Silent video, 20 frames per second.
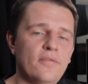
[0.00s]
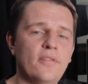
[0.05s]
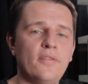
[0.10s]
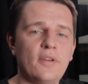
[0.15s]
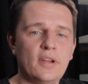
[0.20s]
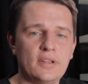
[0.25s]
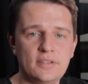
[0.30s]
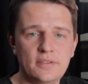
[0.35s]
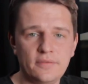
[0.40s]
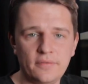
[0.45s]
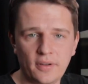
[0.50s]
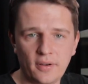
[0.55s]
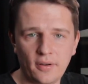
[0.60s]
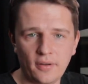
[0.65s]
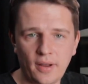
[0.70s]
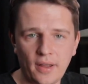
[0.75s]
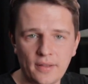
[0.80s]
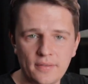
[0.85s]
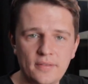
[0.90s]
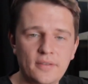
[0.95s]
właściwych
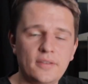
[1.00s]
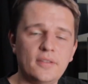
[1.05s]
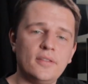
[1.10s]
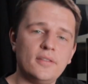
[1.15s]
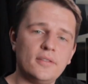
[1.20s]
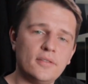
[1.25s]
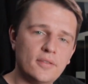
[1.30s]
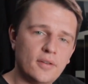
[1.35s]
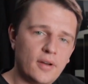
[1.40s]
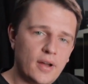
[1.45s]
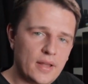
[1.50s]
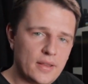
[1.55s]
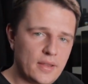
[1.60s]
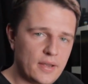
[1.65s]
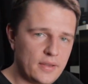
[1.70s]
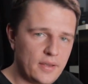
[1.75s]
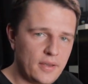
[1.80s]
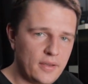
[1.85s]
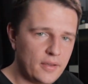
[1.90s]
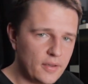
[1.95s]
lokacji,
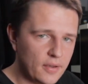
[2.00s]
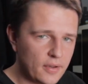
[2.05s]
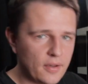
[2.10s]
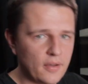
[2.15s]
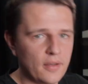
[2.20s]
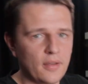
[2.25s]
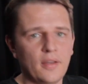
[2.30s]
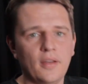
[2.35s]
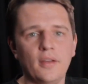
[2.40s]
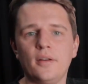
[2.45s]
dogadanie ich,